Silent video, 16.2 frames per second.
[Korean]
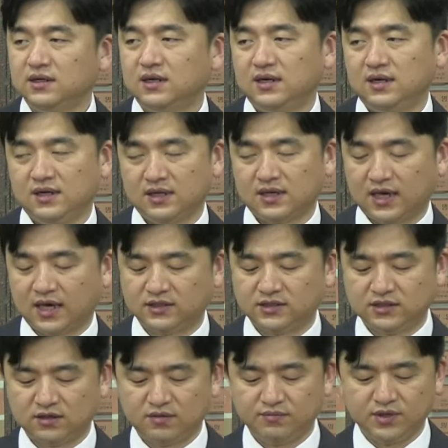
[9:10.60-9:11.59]

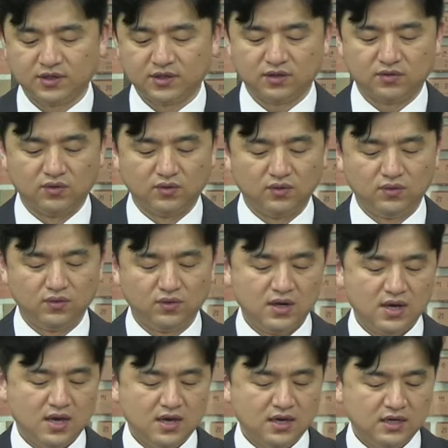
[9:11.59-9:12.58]
개처럼 여기고
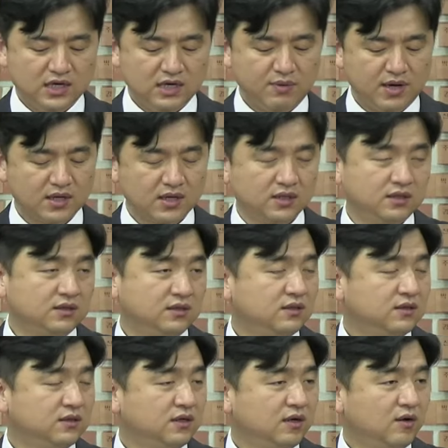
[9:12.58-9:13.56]

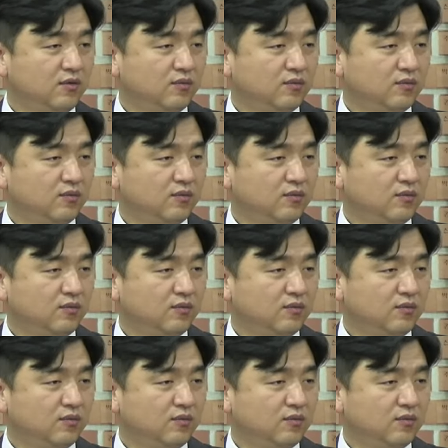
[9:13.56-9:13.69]
이방인을